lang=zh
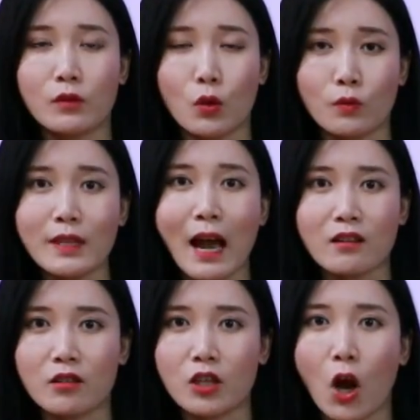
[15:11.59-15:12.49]
总价
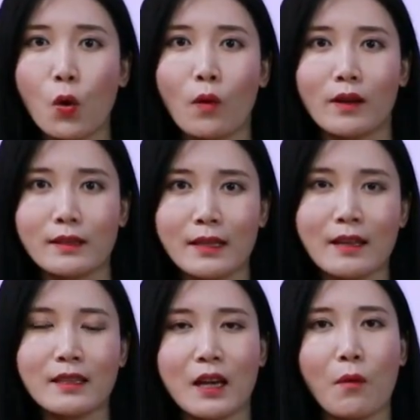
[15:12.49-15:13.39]
值超过了
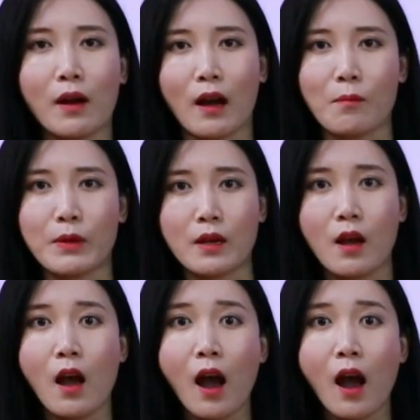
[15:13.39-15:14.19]
三千万港币，